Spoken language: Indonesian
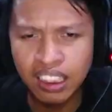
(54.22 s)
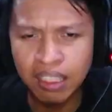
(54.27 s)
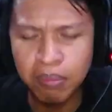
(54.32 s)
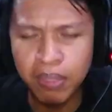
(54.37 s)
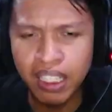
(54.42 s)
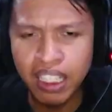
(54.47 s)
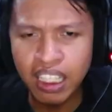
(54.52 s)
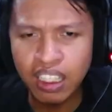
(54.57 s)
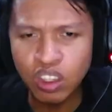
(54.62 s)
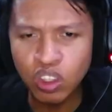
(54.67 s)

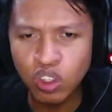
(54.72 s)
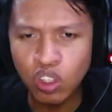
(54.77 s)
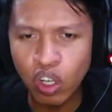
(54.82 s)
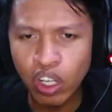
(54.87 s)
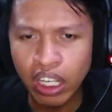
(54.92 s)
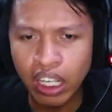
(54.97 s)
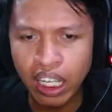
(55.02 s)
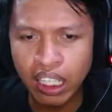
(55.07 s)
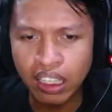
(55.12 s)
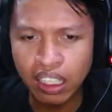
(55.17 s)
Skibidi
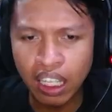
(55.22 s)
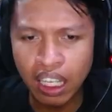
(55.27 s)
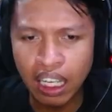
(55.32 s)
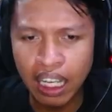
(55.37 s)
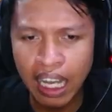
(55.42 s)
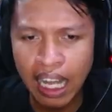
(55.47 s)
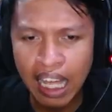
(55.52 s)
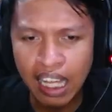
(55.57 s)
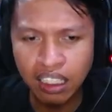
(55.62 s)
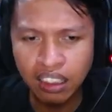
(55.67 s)
Toilet
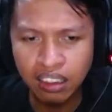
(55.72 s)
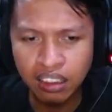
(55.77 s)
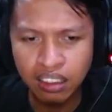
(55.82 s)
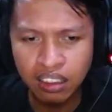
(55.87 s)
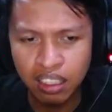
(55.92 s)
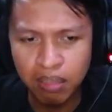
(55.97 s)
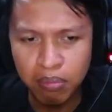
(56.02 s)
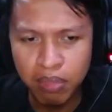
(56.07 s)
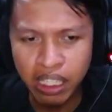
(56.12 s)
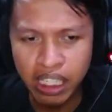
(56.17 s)
Elang
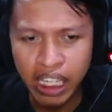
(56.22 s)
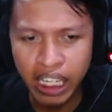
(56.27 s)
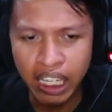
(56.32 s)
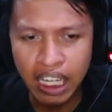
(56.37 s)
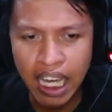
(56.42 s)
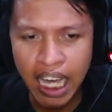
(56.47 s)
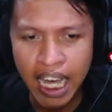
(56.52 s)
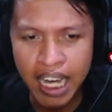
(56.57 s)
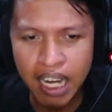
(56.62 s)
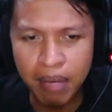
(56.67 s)

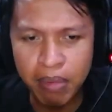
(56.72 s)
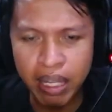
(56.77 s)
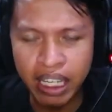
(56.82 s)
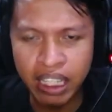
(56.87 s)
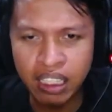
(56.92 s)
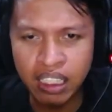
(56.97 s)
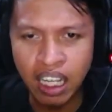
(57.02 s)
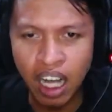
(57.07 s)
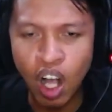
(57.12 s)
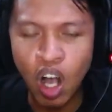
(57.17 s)
Kemerdekaan
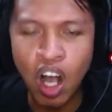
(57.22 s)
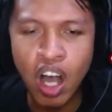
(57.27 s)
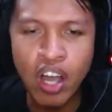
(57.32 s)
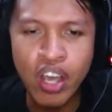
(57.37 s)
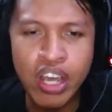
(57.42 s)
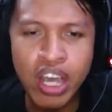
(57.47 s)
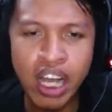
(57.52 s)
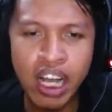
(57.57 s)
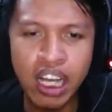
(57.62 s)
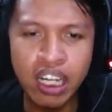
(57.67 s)
Amerika.
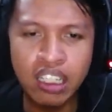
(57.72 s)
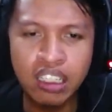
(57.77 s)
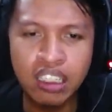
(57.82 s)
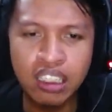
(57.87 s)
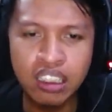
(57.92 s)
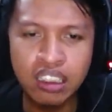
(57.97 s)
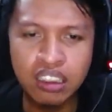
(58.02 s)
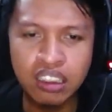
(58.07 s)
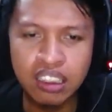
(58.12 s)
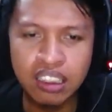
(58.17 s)
Oh, yang
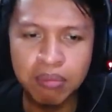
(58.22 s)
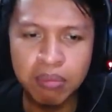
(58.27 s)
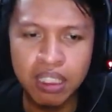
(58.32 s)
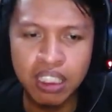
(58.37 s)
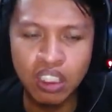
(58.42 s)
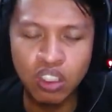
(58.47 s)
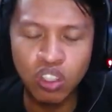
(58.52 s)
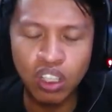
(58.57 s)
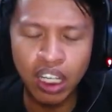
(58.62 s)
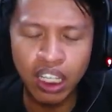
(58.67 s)
di
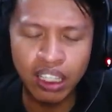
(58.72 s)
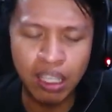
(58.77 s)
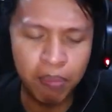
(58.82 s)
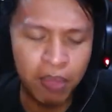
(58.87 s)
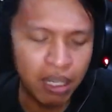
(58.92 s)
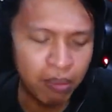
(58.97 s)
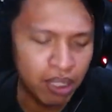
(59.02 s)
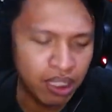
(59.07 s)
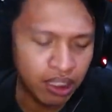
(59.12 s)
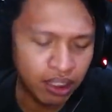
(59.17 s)
Skibidi Toilet
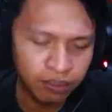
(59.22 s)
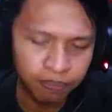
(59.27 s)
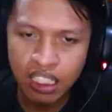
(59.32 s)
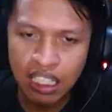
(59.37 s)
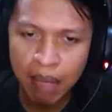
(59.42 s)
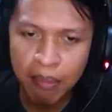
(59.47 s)
apa namanya?